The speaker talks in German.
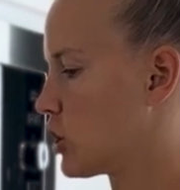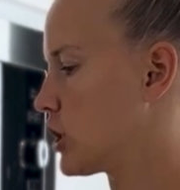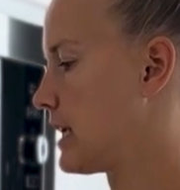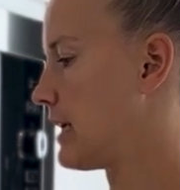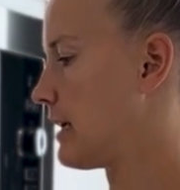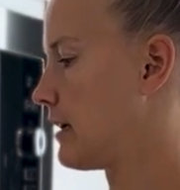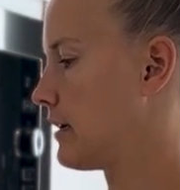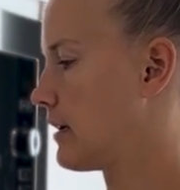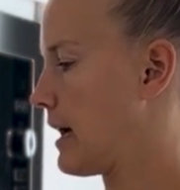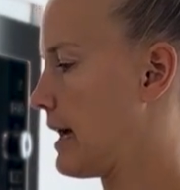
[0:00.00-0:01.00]
Schnee,
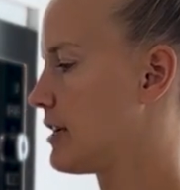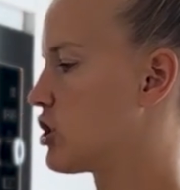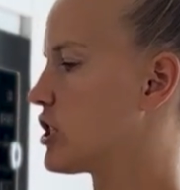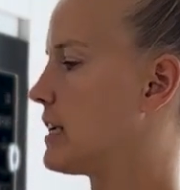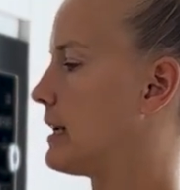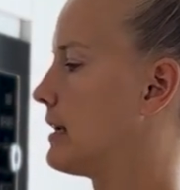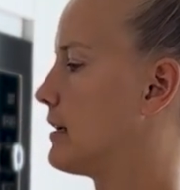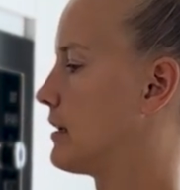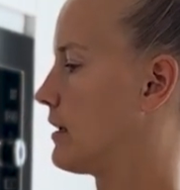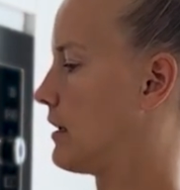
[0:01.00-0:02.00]
Eischnee.
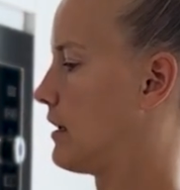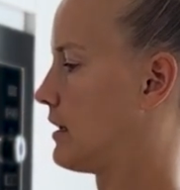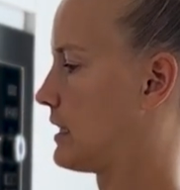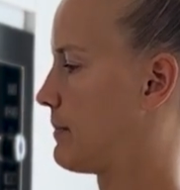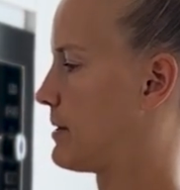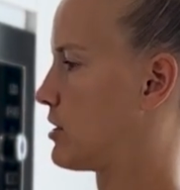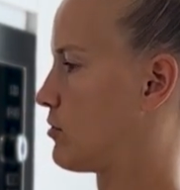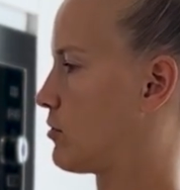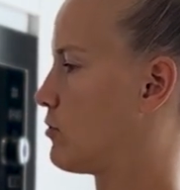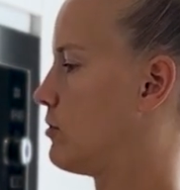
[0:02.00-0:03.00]
Ich habe hier so
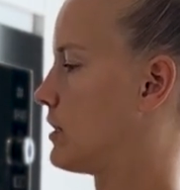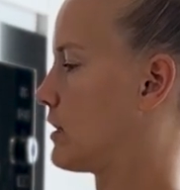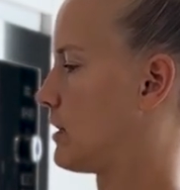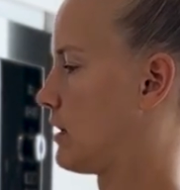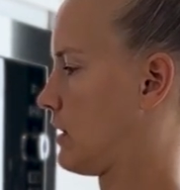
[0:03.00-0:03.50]
einen coolen